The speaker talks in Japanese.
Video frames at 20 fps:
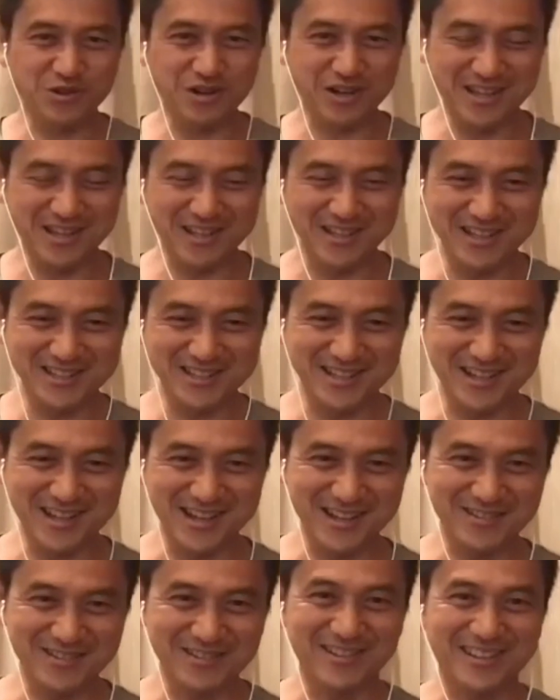何ですか
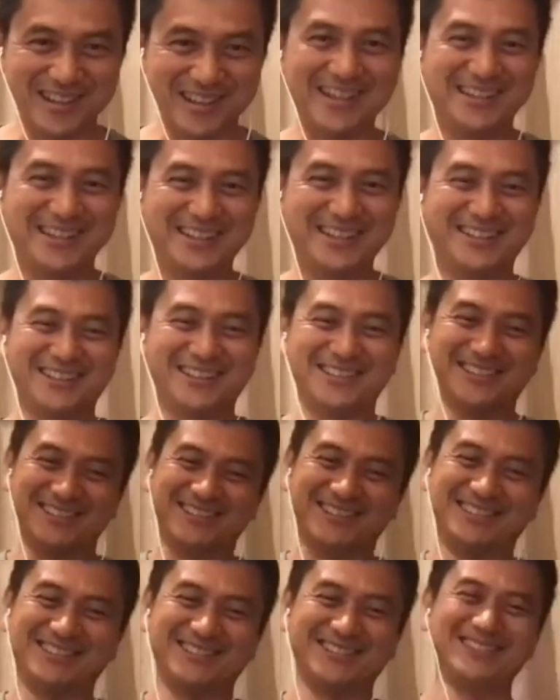とかね。そ
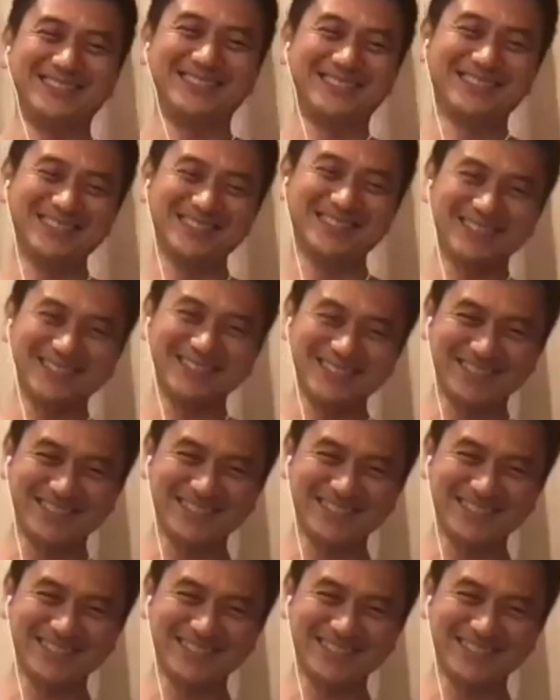れでいつも僕が言うように、